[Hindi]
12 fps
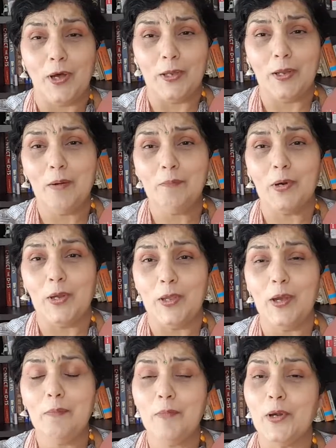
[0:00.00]
दाना
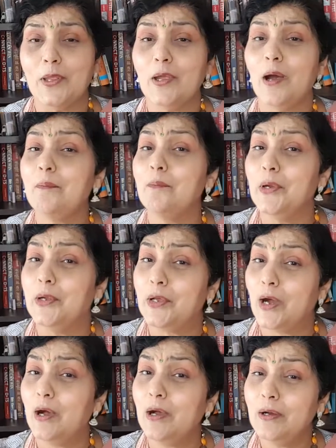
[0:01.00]
बढ़िया बढ़िया
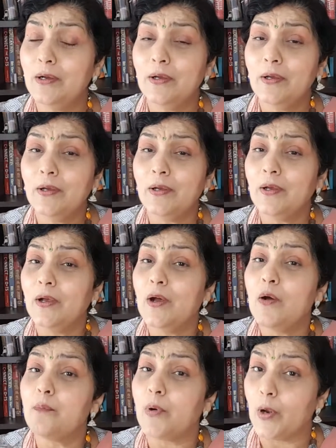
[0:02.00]
मीठा
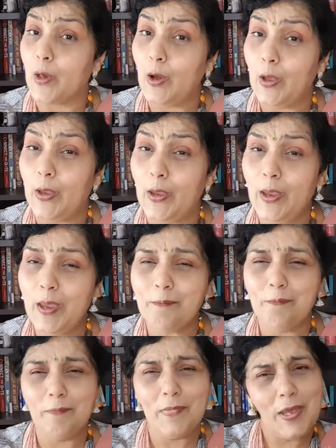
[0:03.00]
पड़ा है
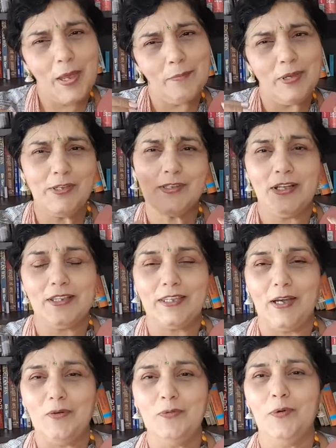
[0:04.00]
मैं भी
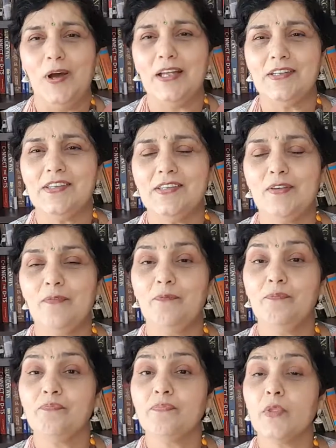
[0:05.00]
चलता हूँ आज
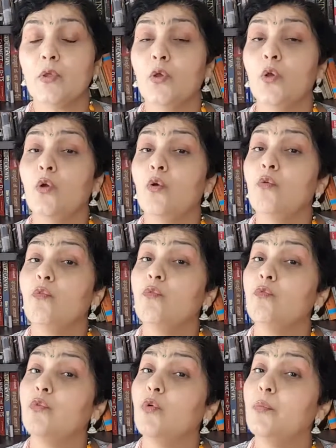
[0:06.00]

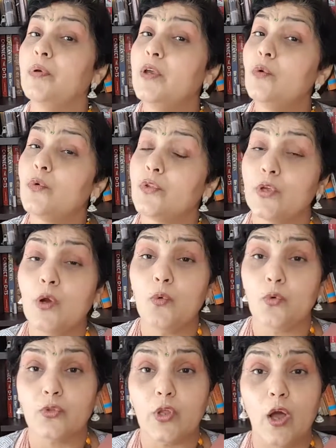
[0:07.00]
वो भी उड़ता
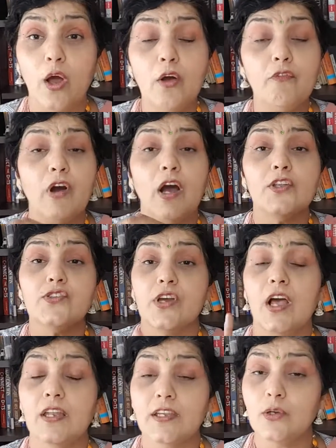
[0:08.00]
उड़ता वहाँ
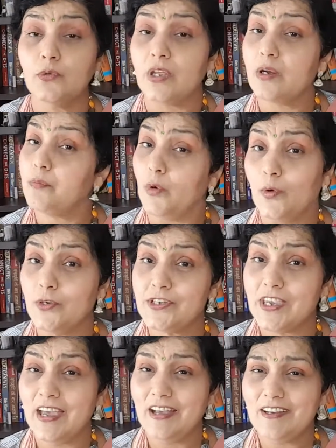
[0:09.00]
जाल के उधर पहुँच
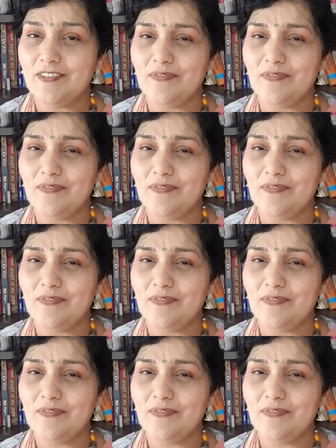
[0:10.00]
गया